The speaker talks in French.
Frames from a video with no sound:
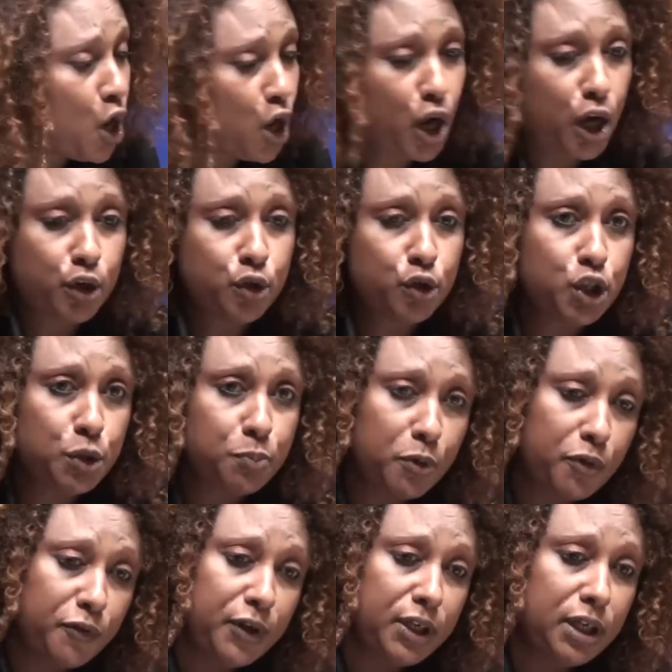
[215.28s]
Quand nous
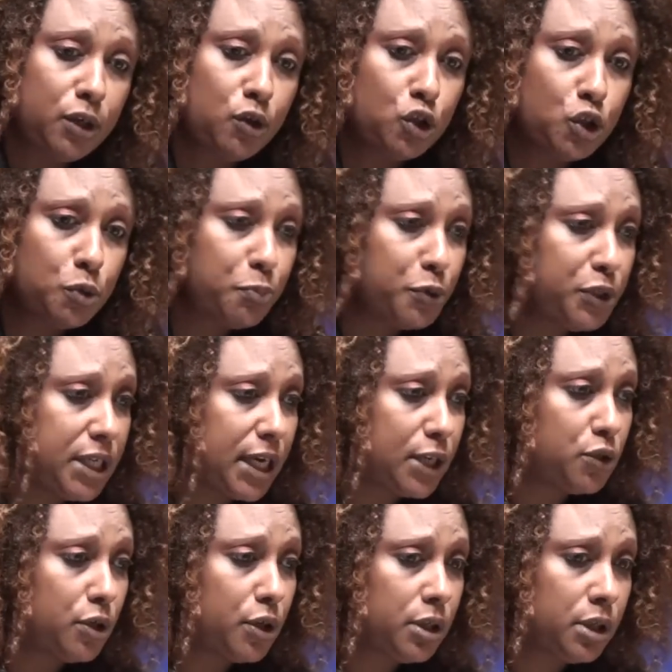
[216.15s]
pouvons nou ti pouvons vini,
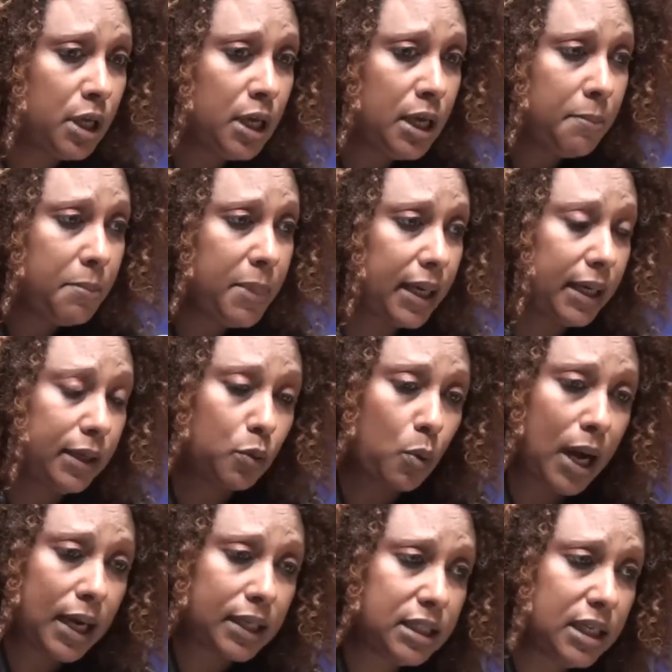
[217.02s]
c'est ti
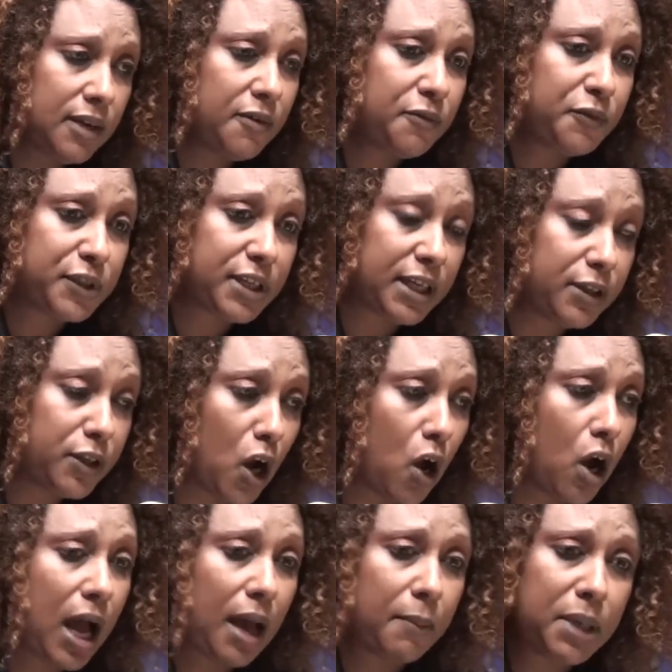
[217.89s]
rétroactif, diya
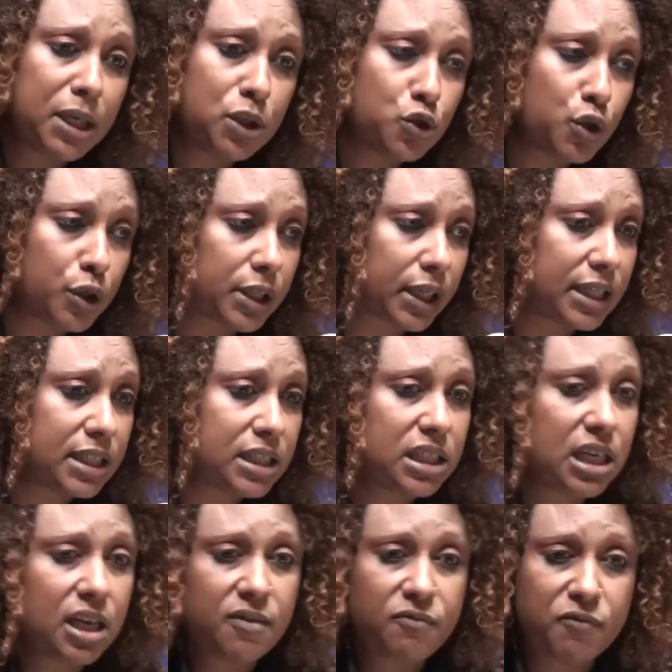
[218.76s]
temps, amène retroaktif,
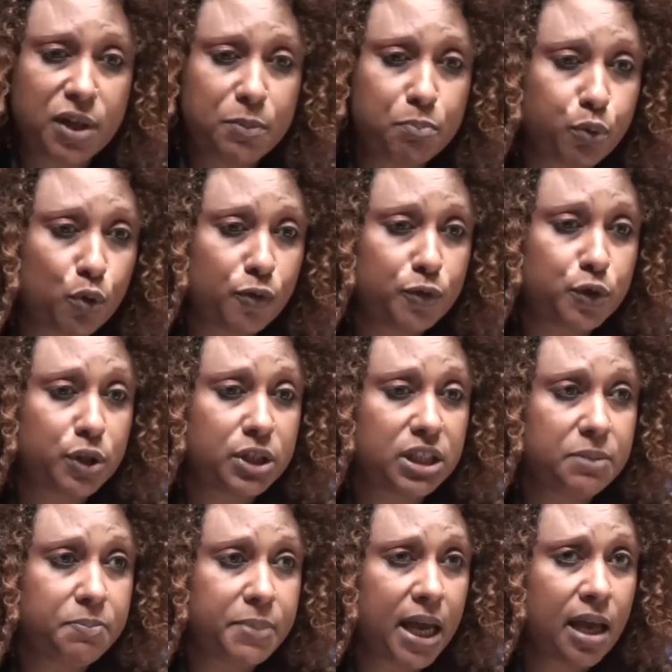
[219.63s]
setan, vin
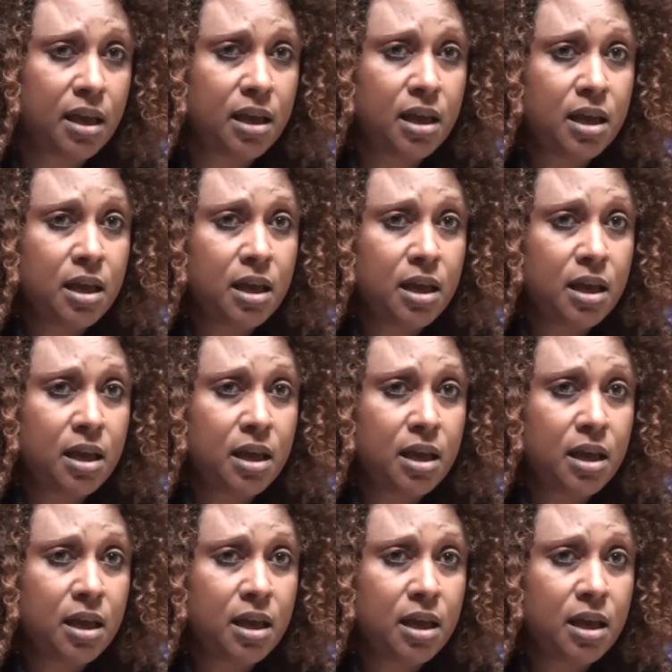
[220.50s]
zot bien.